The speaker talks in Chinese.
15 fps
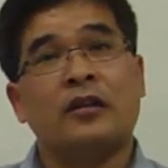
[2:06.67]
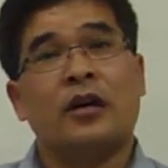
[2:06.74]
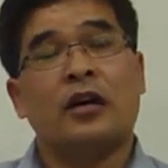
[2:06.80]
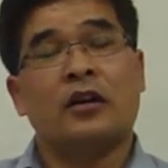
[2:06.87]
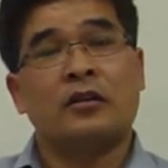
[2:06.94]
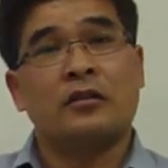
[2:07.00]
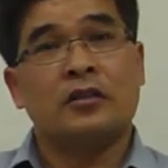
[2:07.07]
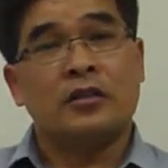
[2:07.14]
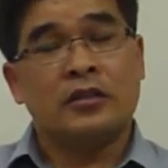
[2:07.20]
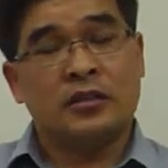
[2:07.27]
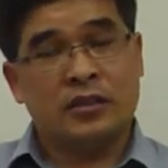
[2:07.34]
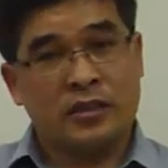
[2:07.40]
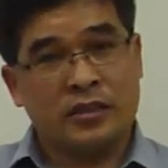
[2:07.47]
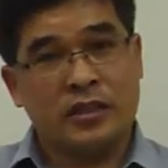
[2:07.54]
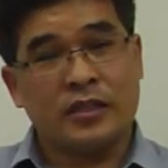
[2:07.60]
好，
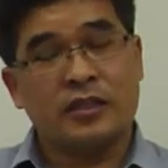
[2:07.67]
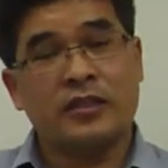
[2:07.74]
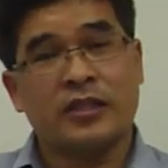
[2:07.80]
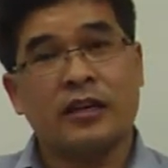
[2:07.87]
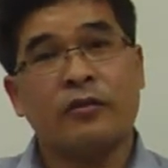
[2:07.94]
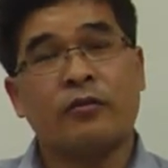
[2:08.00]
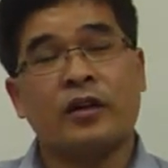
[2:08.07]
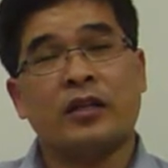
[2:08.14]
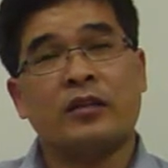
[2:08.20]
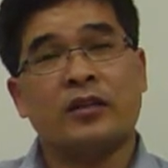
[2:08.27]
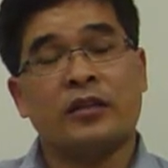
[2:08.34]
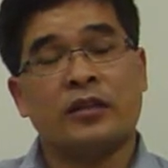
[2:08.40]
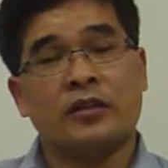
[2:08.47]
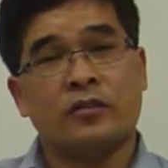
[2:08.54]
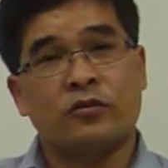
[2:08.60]
这些相关
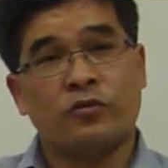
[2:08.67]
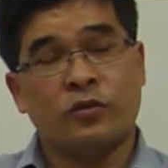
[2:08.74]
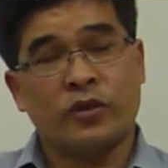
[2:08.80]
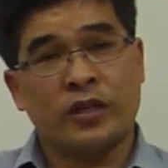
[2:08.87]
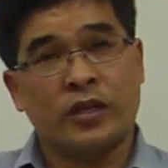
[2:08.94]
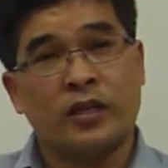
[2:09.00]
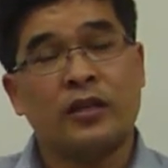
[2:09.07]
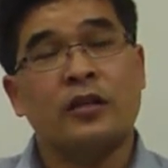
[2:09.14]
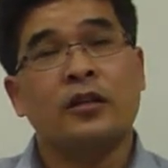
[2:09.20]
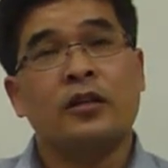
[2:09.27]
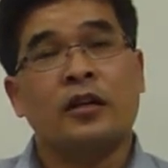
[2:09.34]
的一个作业，